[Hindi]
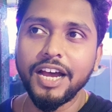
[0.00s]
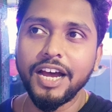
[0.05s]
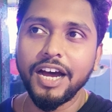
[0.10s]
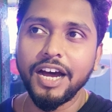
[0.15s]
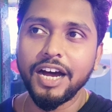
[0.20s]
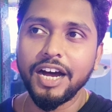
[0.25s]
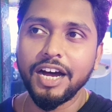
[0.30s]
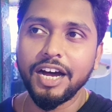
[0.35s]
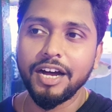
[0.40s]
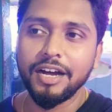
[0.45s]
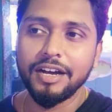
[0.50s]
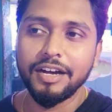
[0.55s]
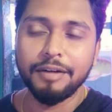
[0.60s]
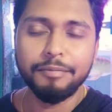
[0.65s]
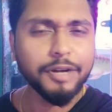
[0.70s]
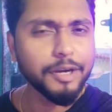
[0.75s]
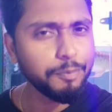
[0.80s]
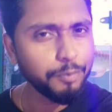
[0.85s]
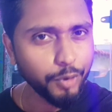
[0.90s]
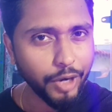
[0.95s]
आ,
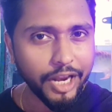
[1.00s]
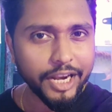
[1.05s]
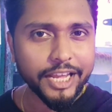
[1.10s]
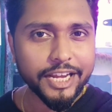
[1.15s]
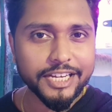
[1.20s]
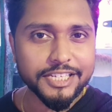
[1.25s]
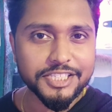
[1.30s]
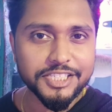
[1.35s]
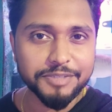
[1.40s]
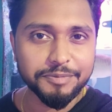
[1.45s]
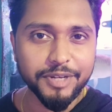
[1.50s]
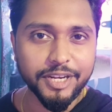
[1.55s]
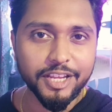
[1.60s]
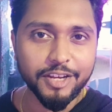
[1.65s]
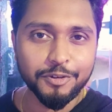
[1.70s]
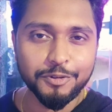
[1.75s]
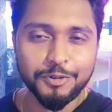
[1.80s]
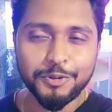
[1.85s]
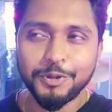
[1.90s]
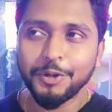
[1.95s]
हमारे पुराने कस्टमर हैं
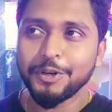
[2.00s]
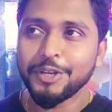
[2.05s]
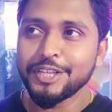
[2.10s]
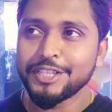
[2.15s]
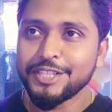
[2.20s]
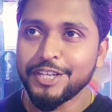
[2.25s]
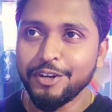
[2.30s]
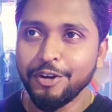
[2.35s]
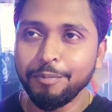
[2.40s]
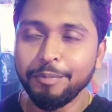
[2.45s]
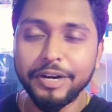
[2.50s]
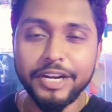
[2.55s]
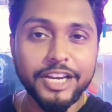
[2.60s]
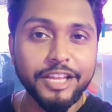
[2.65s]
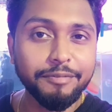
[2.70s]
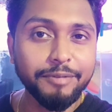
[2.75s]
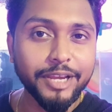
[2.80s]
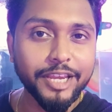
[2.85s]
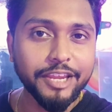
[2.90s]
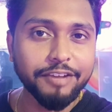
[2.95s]
उनको किसी को बर्थडे
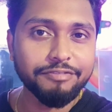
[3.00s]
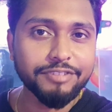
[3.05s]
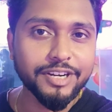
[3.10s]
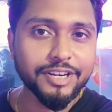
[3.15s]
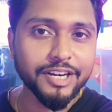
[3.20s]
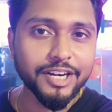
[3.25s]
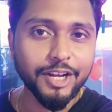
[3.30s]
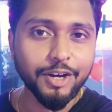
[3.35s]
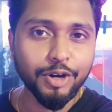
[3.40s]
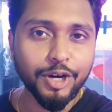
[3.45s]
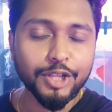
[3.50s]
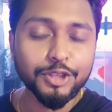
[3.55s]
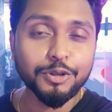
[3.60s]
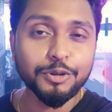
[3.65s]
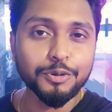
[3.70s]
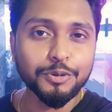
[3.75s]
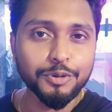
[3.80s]
में गिफ्ट करना होगा तो